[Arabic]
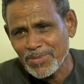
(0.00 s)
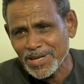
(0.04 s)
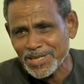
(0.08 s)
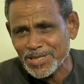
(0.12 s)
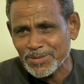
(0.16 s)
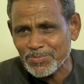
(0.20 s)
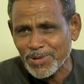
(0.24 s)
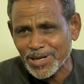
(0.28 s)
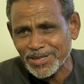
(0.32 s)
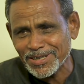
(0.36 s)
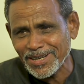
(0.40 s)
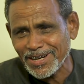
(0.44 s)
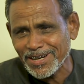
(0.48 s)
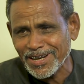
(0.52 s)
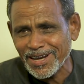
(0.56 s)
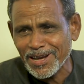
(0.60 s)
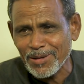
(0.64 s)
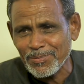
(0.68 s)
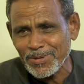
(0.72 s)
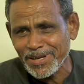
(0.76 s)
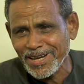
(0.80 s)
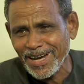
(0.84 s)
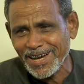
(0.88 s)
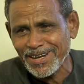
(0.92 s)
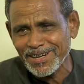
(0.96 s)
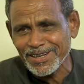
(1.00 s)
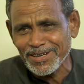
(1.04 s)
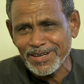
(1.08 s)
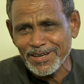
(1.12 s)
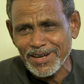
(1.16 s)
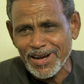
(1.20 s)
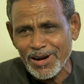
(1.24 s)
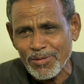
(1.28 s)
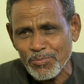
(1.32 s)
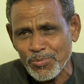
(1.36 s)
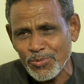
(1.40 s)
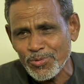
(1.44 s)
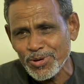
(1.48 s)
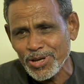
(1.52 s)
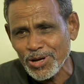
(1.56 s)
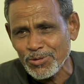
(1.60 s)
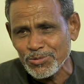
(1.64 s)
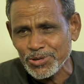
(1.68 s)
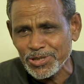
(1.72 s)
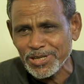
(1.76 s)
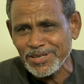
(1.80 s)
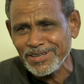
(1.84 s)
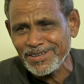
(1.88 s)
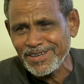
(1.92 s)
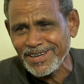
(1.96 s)
بس برضه اللي قبلي يعني ابويا
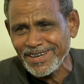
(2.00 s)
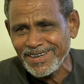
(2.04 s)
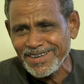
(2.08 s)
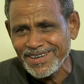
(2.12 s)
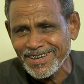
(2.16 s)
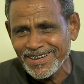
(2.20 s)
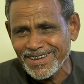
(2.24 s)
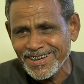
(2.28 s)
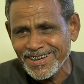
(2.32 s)
وجدي